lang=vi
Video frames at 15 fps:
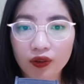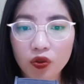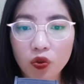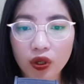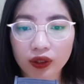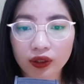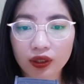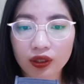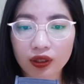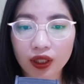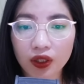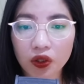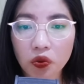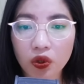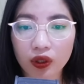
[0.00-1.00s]
Cuộc thứ
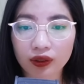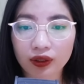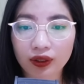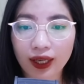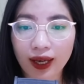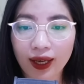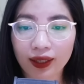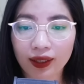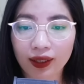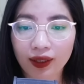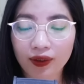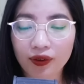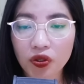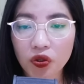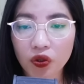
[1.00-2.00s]
nhất, cuộc thứ hai,
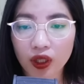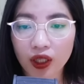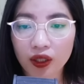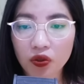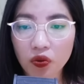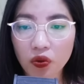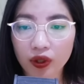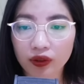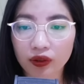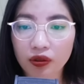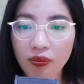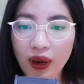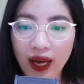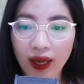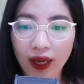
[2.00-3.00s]
rồi đến cuộc thứ
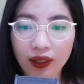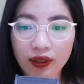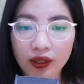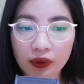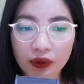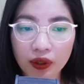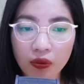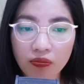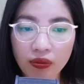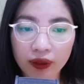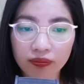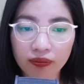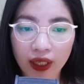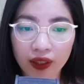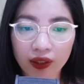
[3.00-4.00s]
ba anh đều không
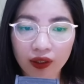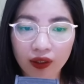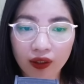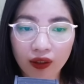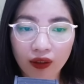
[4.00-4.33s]
bắt máy.